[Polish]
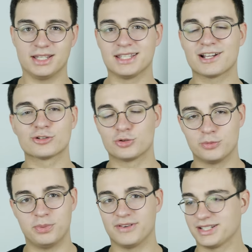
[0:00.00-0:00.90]
e, jak to
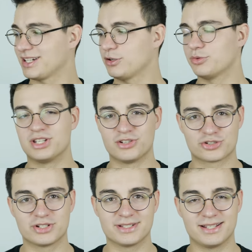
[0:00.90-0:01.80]
kupować taką
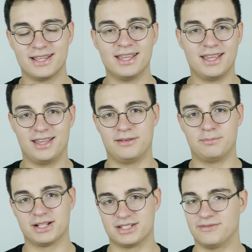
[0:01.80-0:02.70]
chińszczyznę, e,
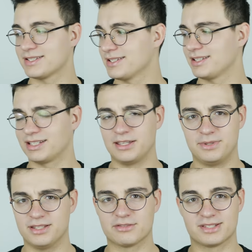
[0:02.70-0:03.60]
badziewie za takie
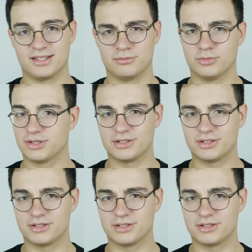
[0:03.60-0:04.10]
pieniądze. Moi